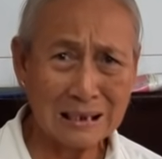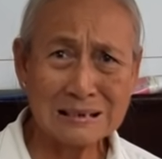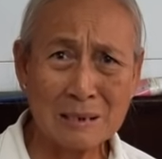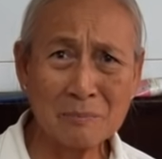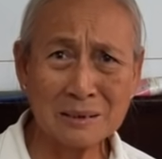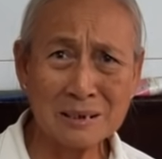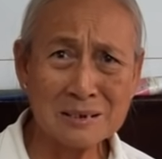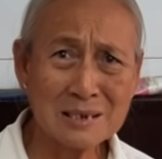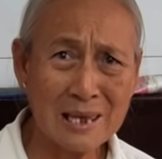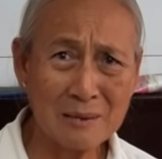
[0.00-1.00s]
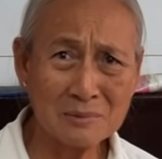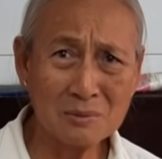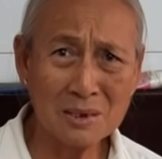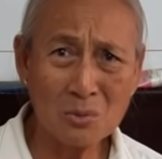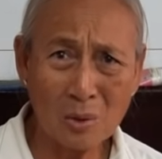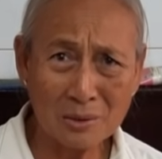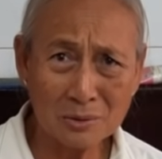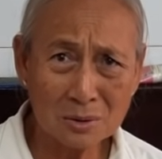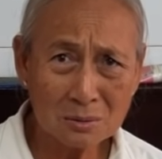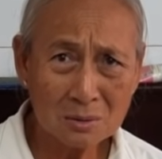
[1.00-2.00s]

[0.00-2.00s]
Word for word: gần trăm ngàn tiền xe em cho đi hoài được